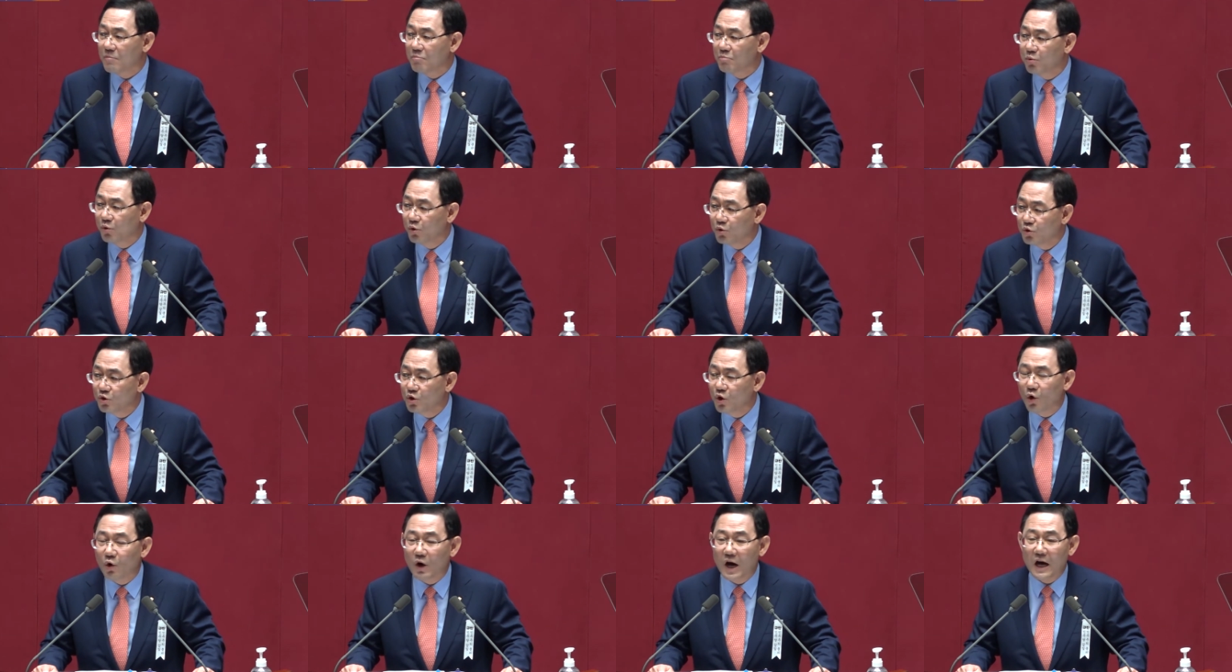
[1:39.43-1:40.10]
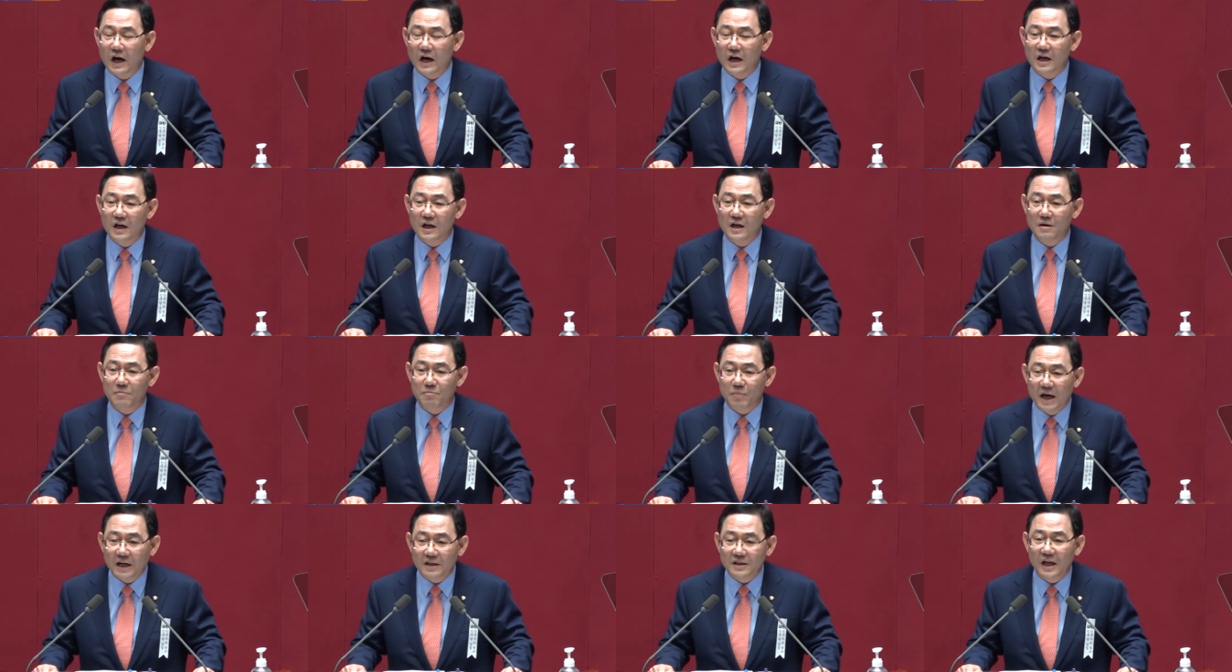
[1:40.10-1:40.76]
분노와
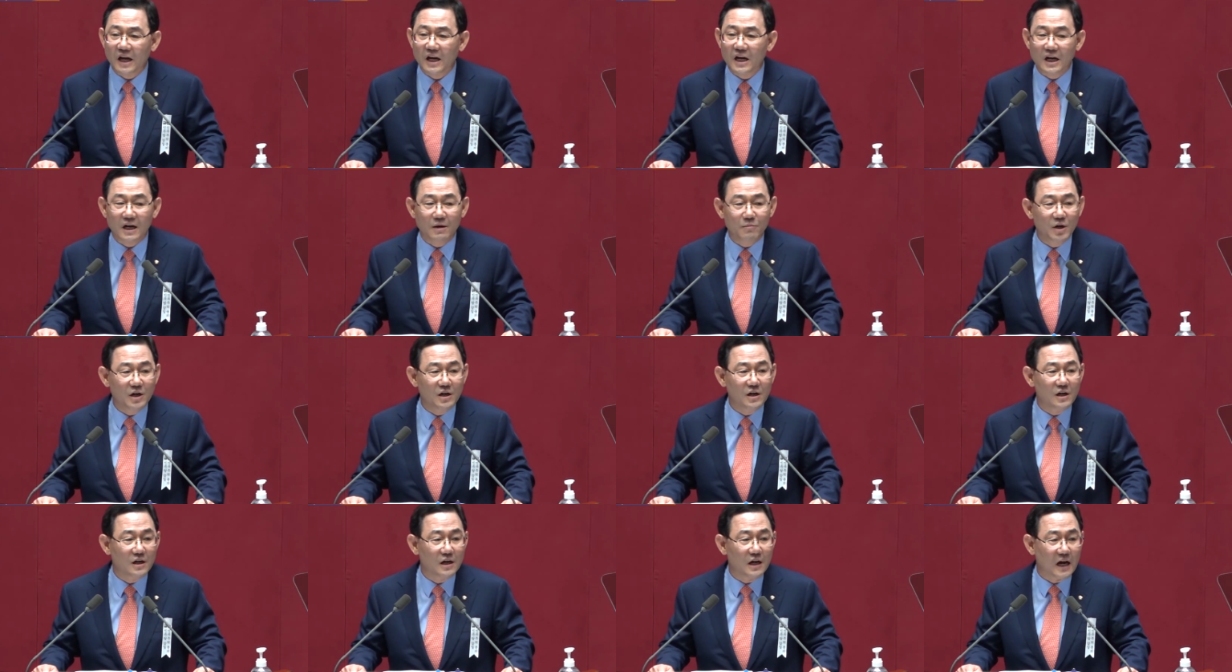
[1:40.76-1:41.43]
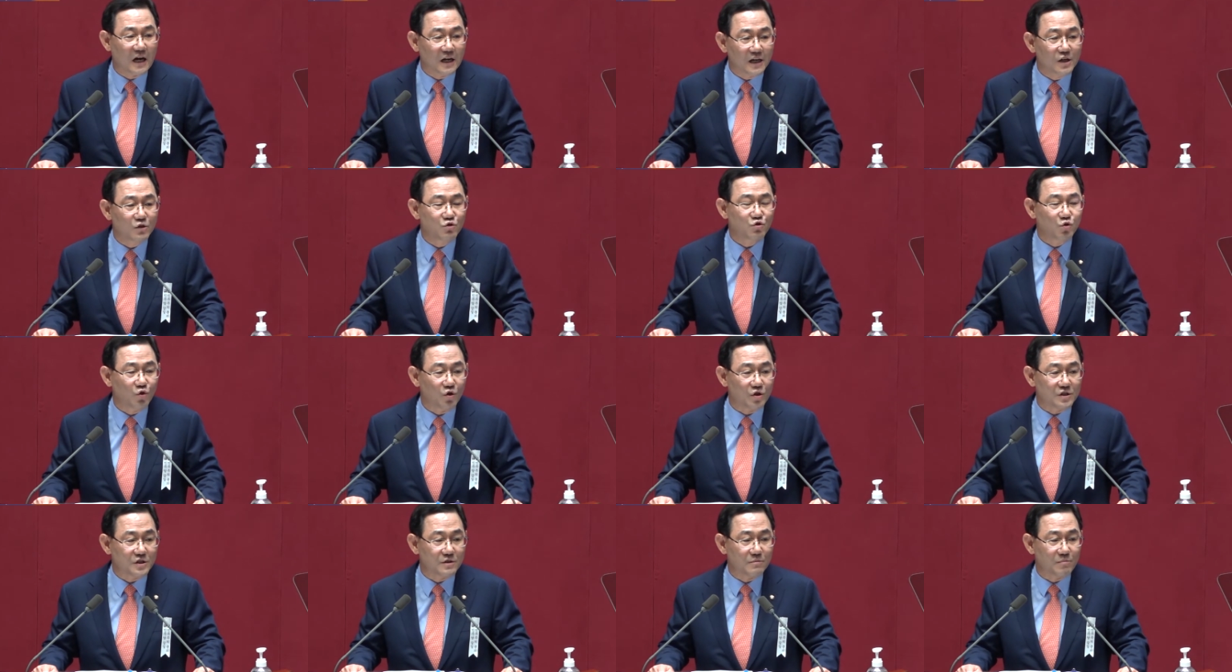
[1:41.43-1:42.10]
박탈감을
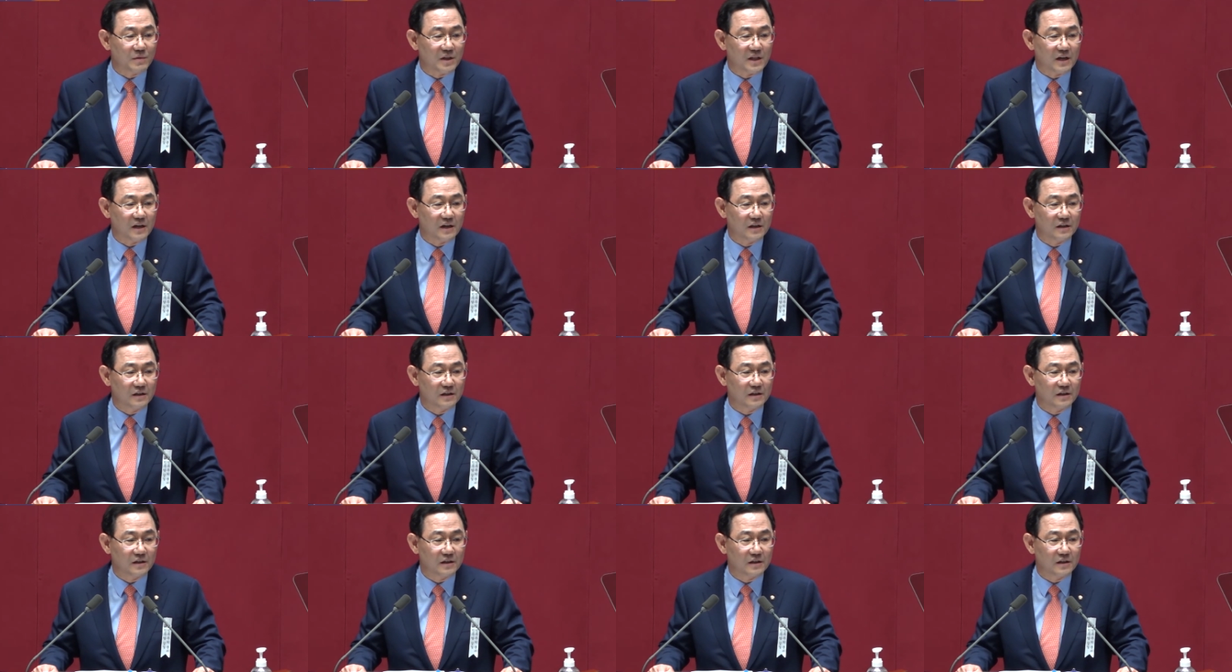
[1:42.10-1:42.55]
안겨주고 있습니다.